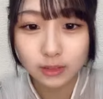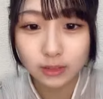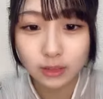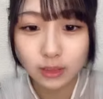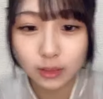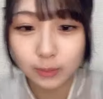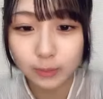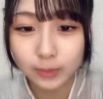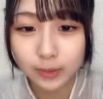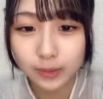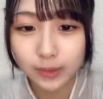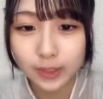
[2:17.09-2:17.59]
今日
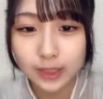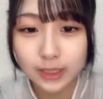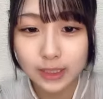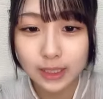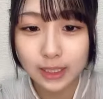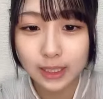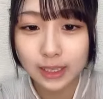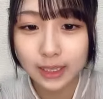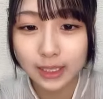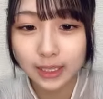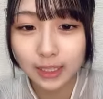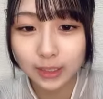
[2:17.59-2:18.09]
も帰愛ですね
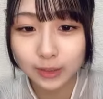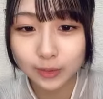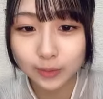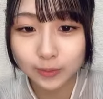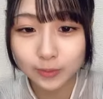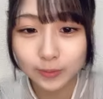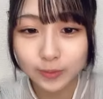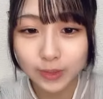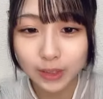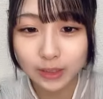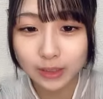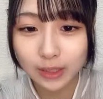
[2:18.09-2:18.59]
ありがとう
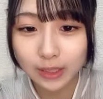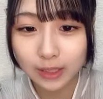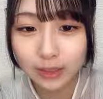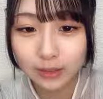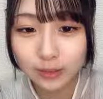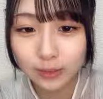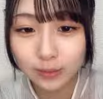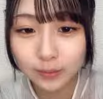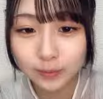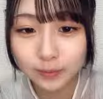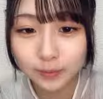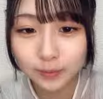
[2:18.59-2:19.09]
ハートありがと
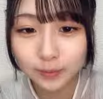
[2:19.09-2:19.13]
う